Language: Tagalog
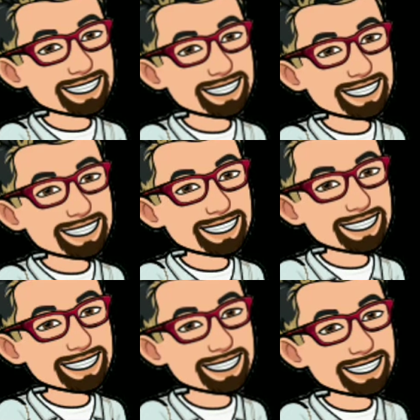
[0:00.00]
magjo-join
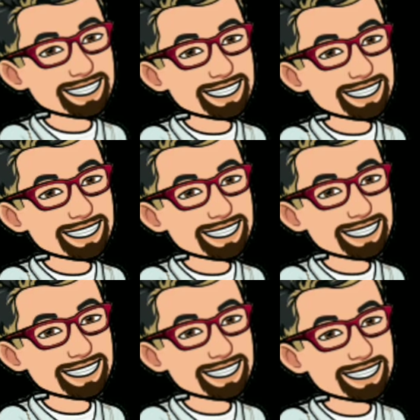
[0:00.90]
ka sa kanila then
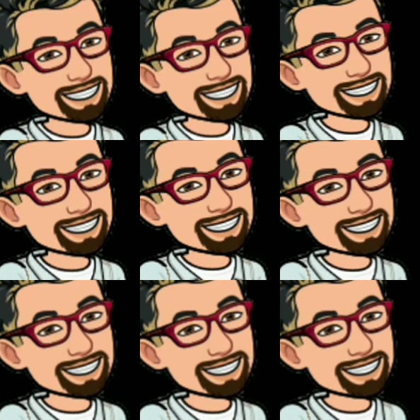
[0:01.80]
balik ka rito